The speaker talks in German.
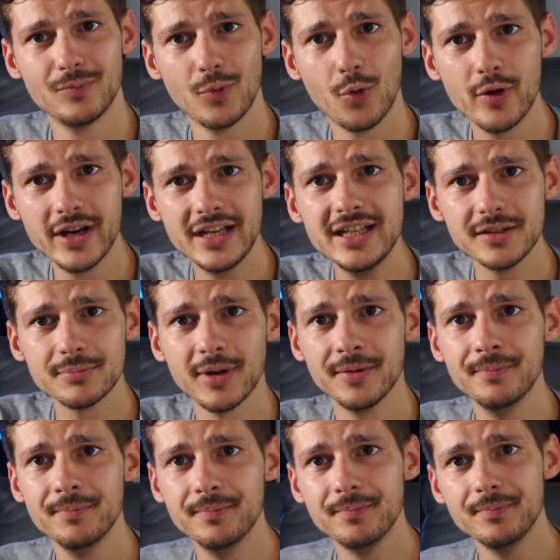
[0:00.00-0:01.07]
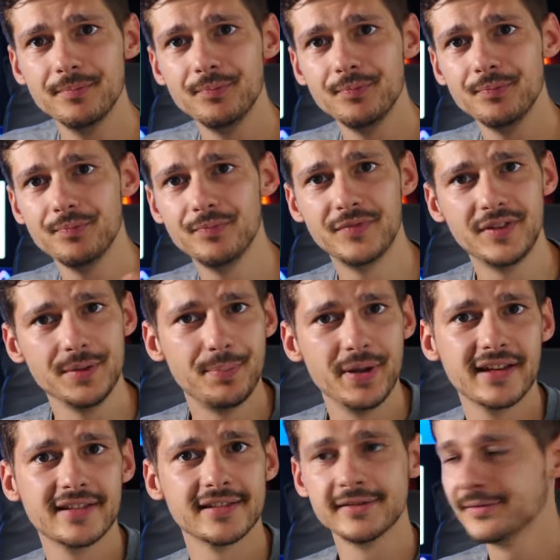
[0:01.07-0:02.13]
ruiniert man die
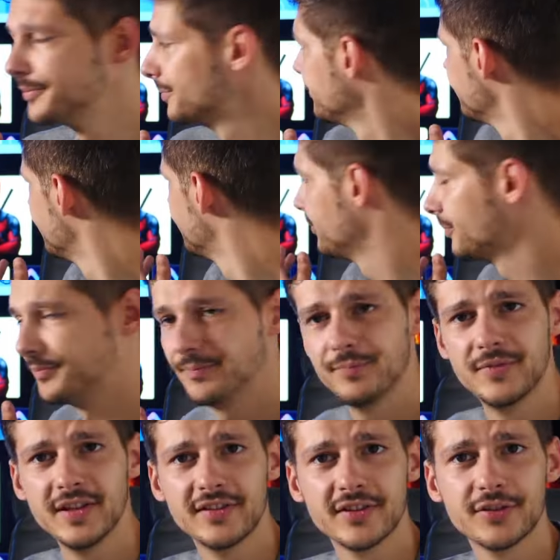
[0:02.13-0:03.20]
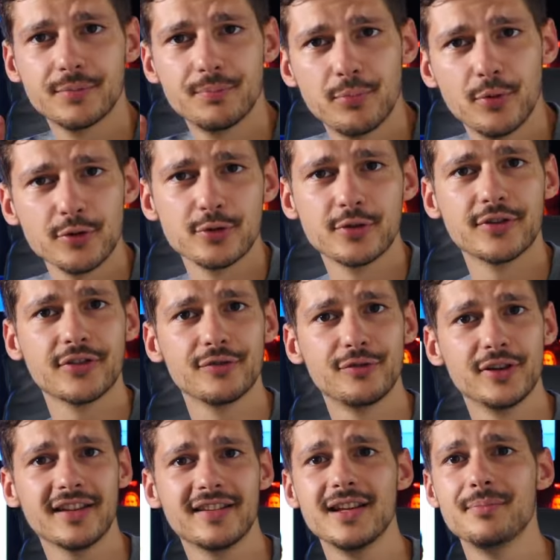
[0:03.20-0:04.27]
Pixel dieses Produkts, für
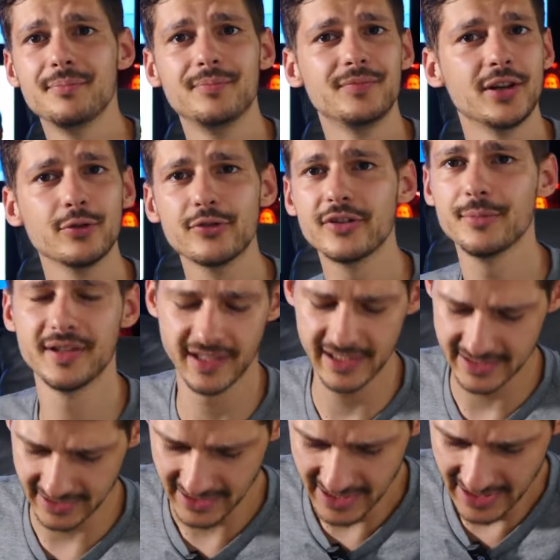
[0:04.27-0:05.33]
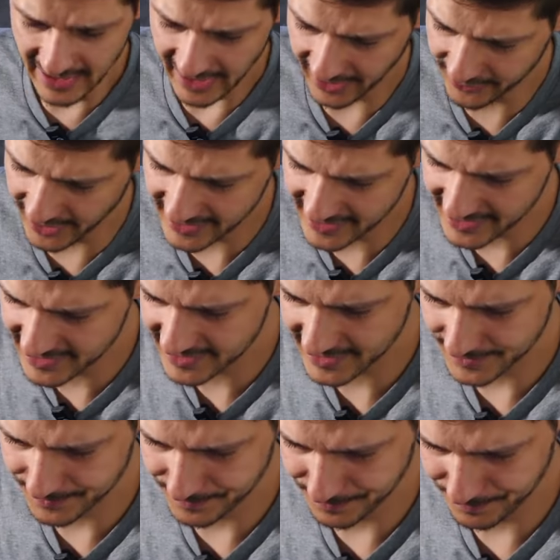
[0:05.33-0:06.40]
das eben der Nutzer bezahlt hat. Also es ist,